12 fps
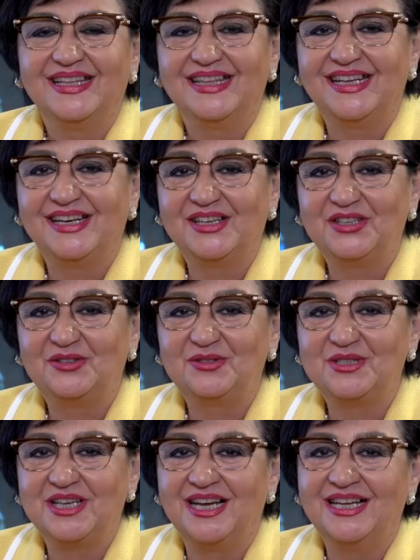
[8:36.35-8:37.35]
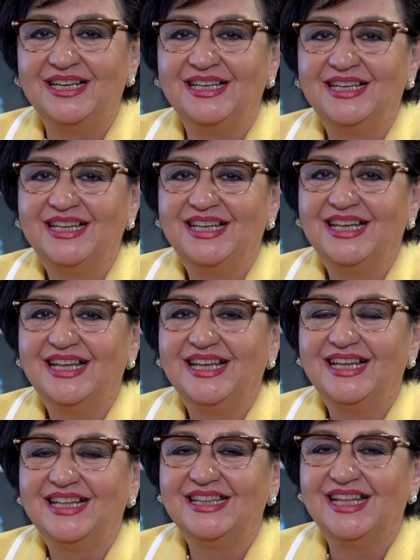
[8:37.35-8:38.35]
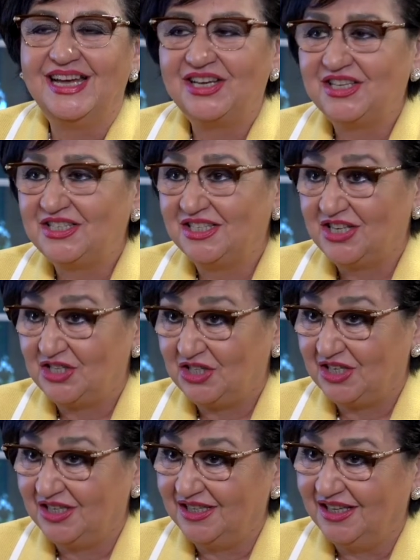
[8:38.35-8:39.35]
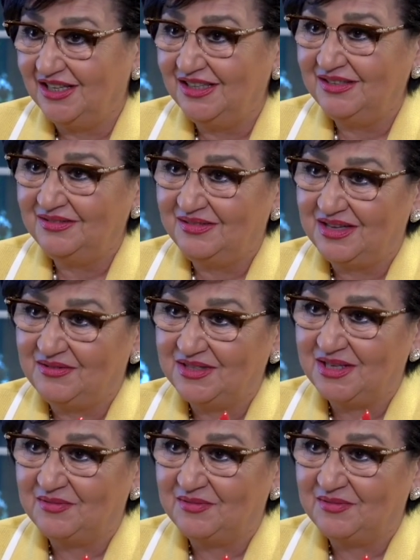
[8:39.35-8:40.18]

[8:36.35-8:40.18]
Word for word: Дорогие друзья, лайкайте наши каналы. Я за да.